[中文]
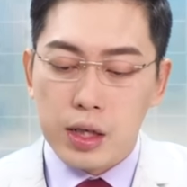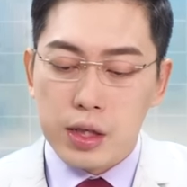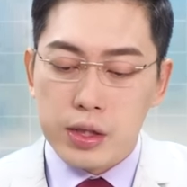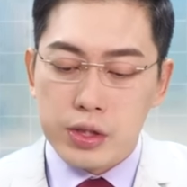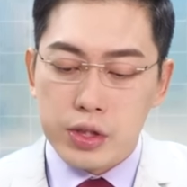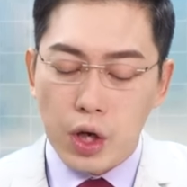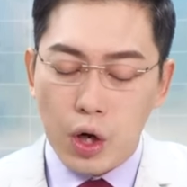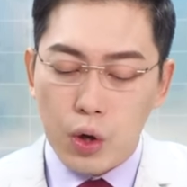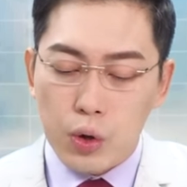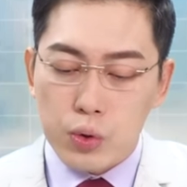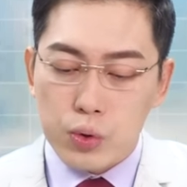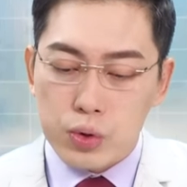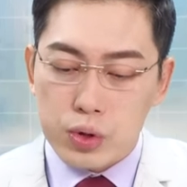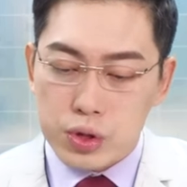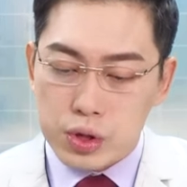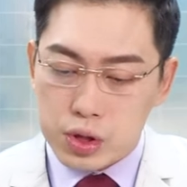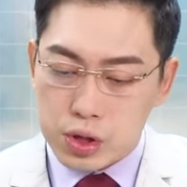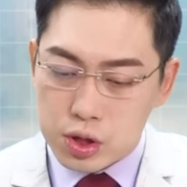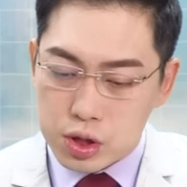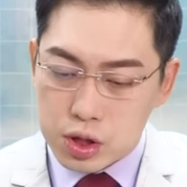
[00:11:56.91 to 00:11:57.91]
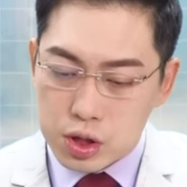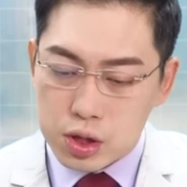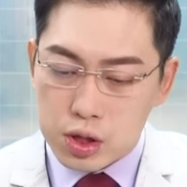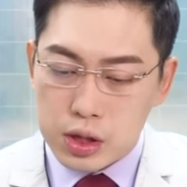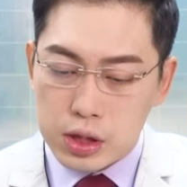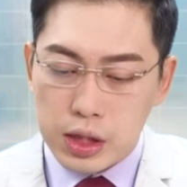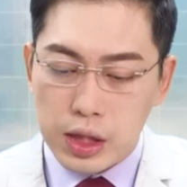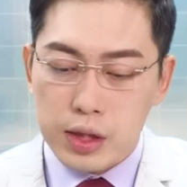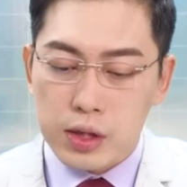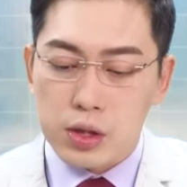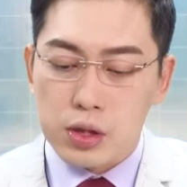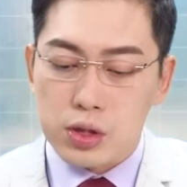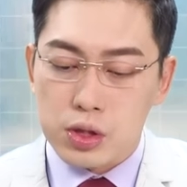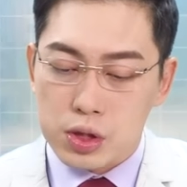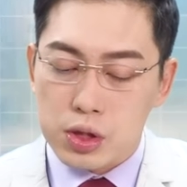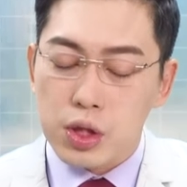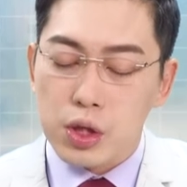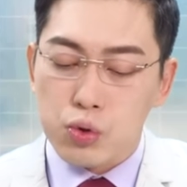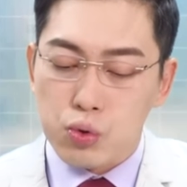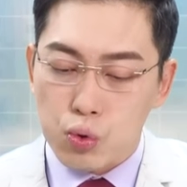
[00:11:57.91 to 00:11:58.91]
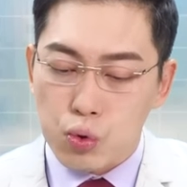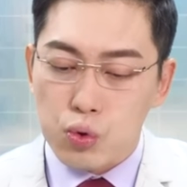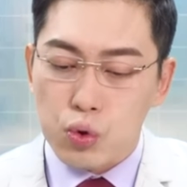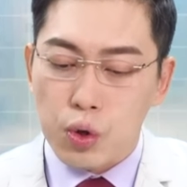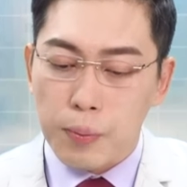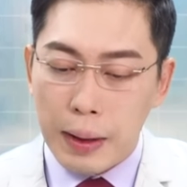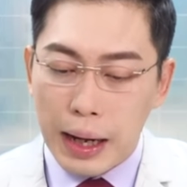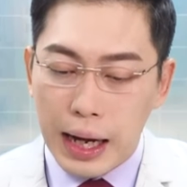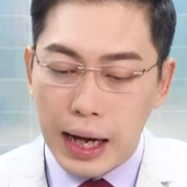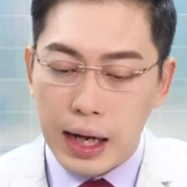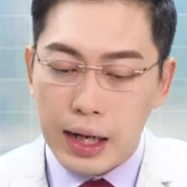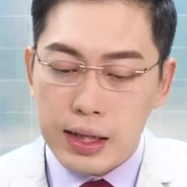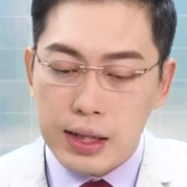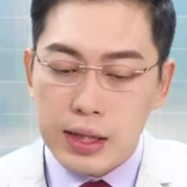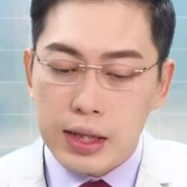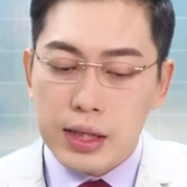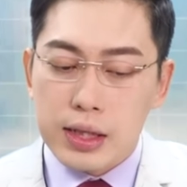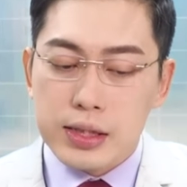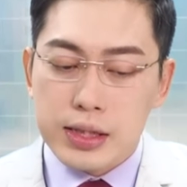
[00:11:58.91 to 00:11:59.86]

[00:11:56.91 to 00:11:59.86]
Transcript: 有十四点十点多多趴。